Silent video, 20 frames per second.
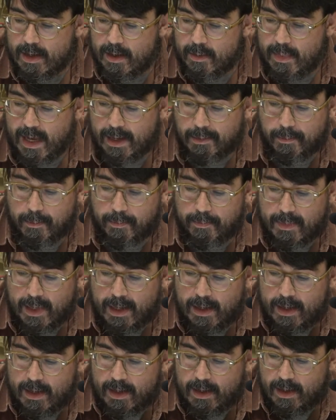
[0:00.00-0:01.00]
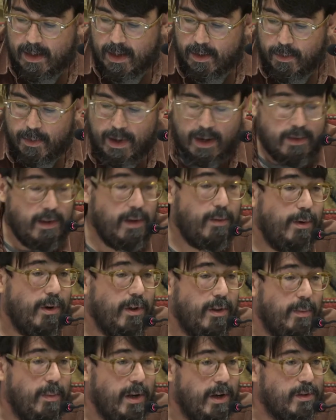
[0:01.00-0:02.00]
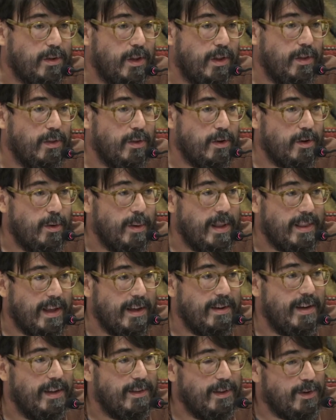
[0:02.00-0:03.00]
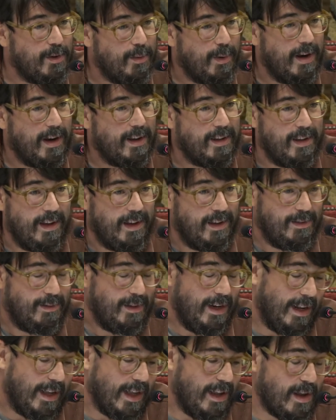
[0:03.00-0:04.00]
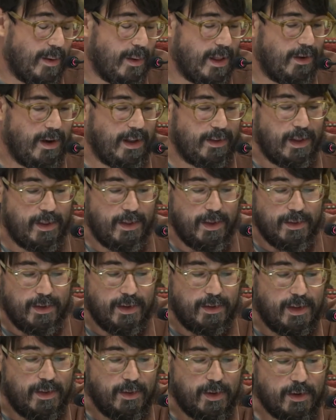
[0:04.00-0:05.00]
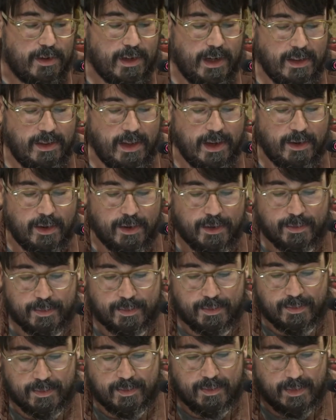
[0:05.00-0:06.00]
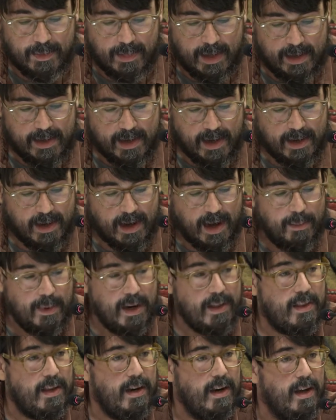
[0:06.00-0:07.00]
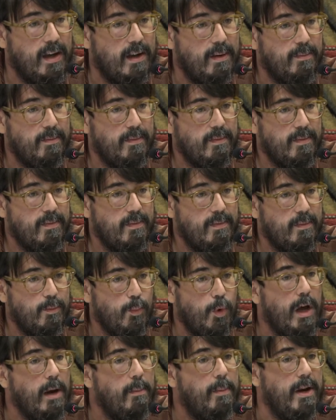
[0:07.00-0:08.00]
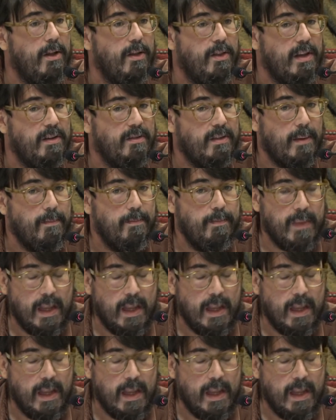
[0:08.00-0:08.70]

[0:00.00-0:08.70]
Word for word: Bien, en un artículo de 1897 sobre el eh, que ha llamado la atención distintos críticos, ella habla de la mujer periodista.